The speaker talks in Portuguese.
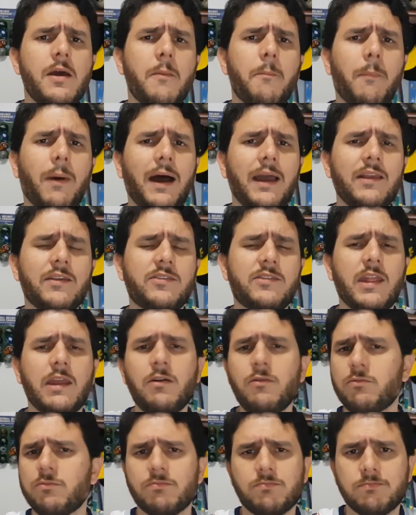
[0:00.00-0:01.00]
mas tem
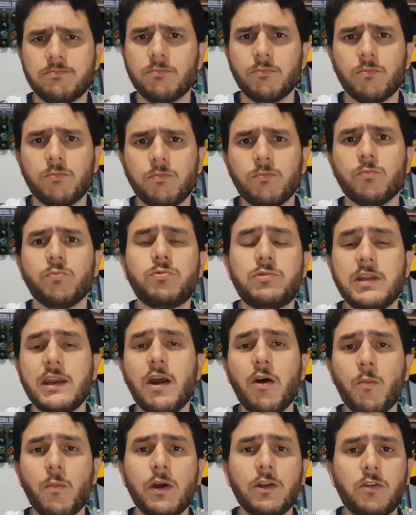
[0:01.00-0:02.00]
um, um
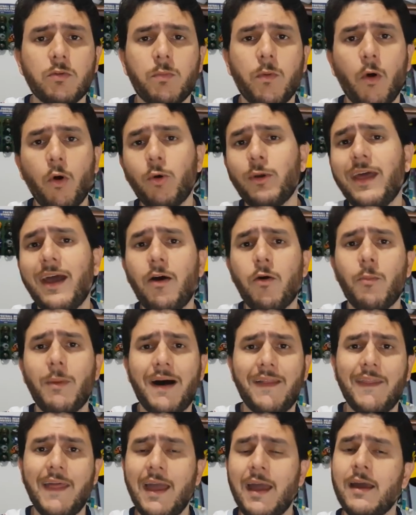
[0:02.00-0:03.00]
trio muito bom, né? O
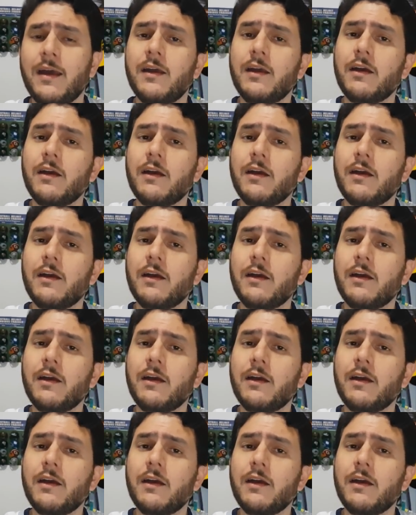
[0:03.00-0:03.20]
Mané